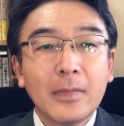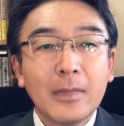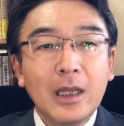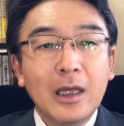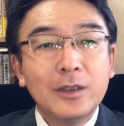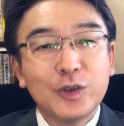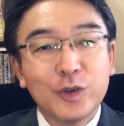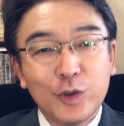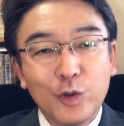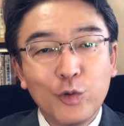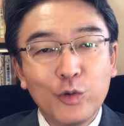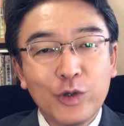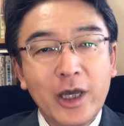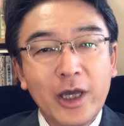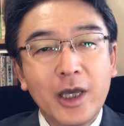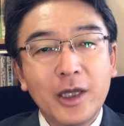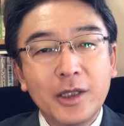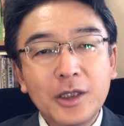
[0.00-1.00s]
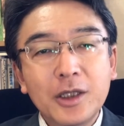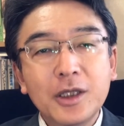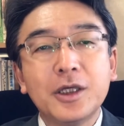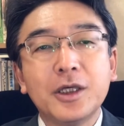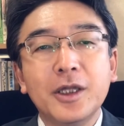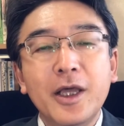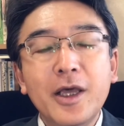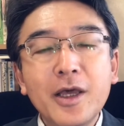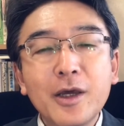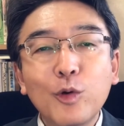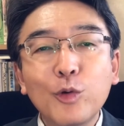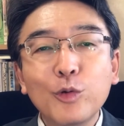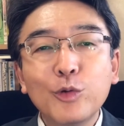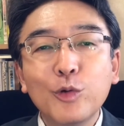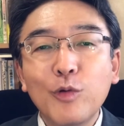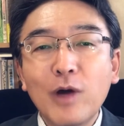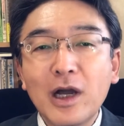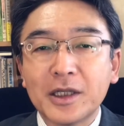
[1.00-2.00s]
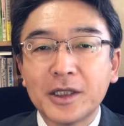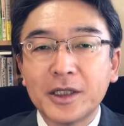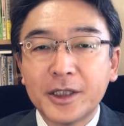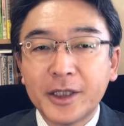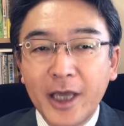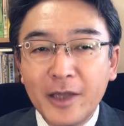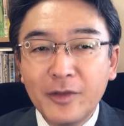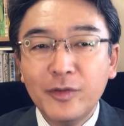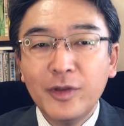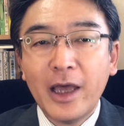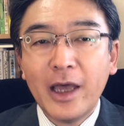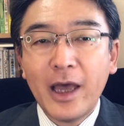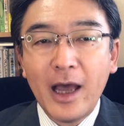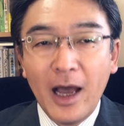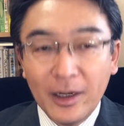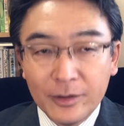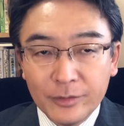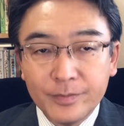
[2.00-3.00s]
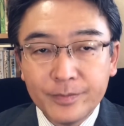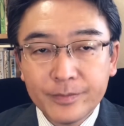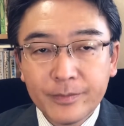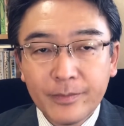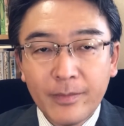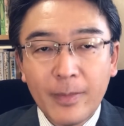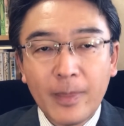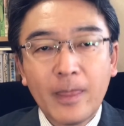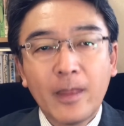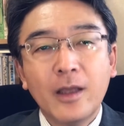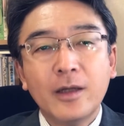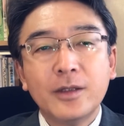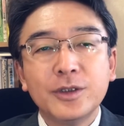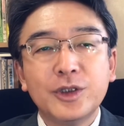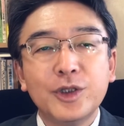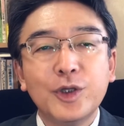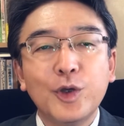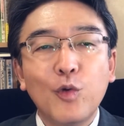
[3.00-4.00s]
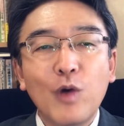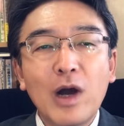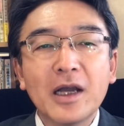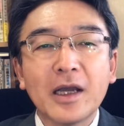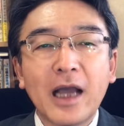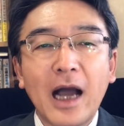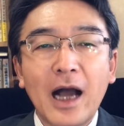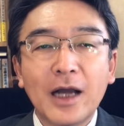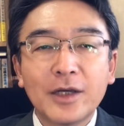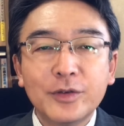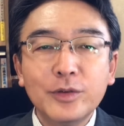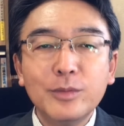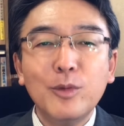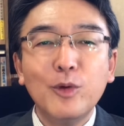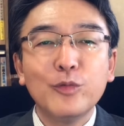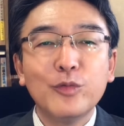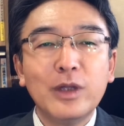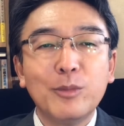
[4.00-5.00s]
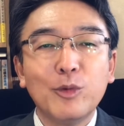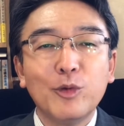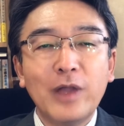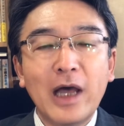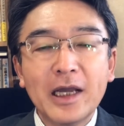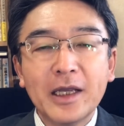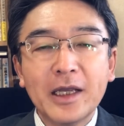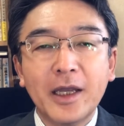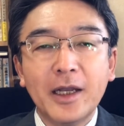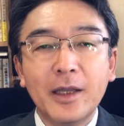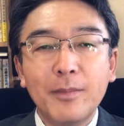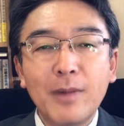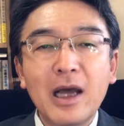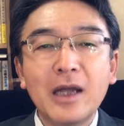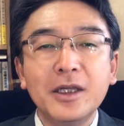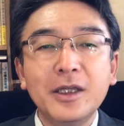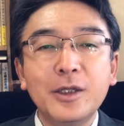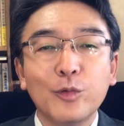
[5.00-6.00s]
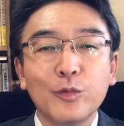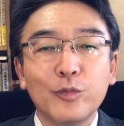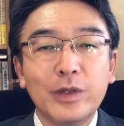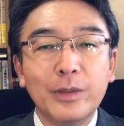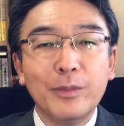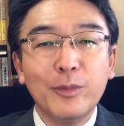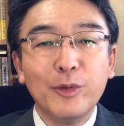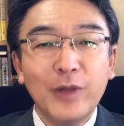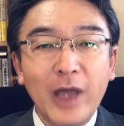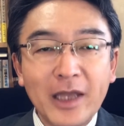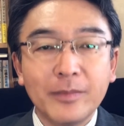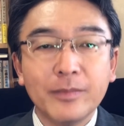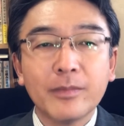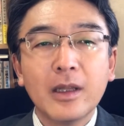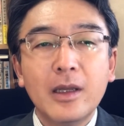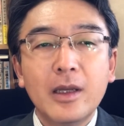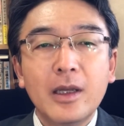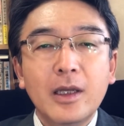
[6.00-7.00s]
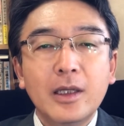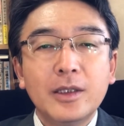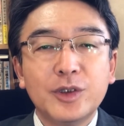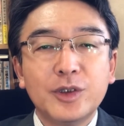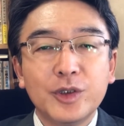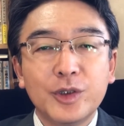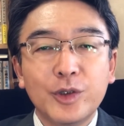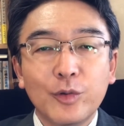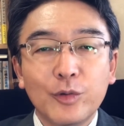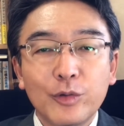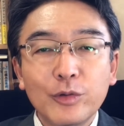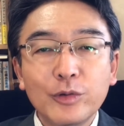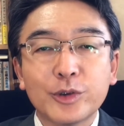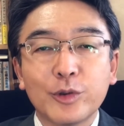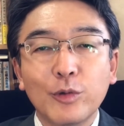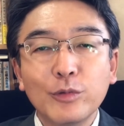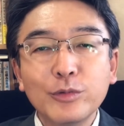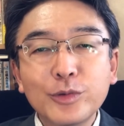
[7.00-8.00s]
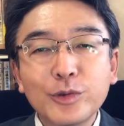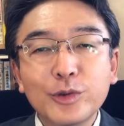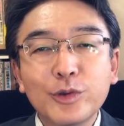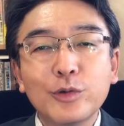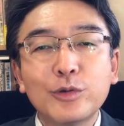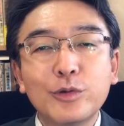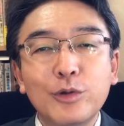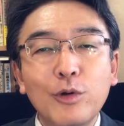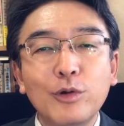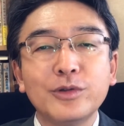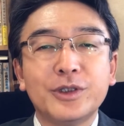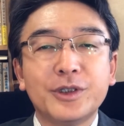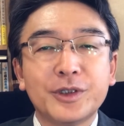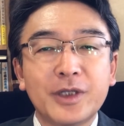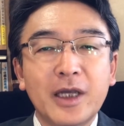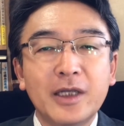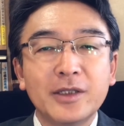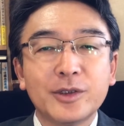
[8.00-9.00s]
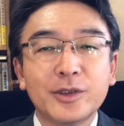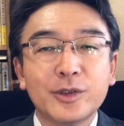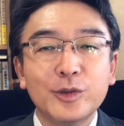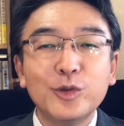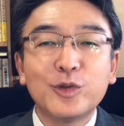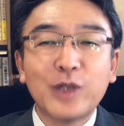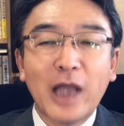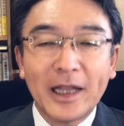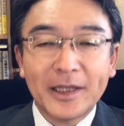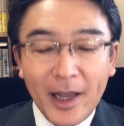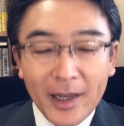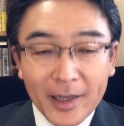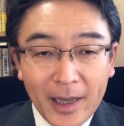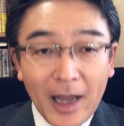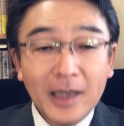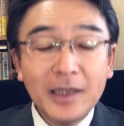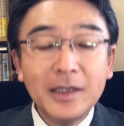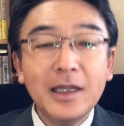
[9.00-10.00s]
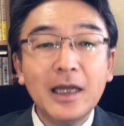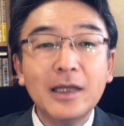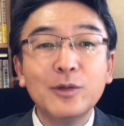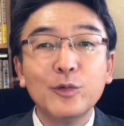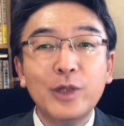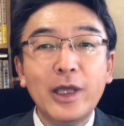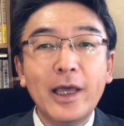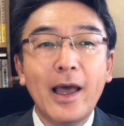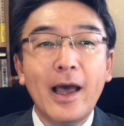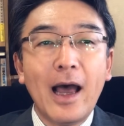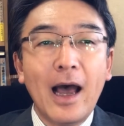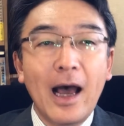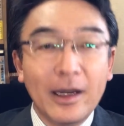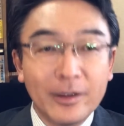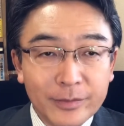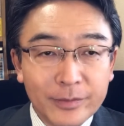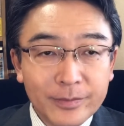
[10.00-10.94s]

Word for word: 事業経営にきれい事は危険である。事業は学問でもなければ理論でもない。事業の存続を実現する戦いなのである。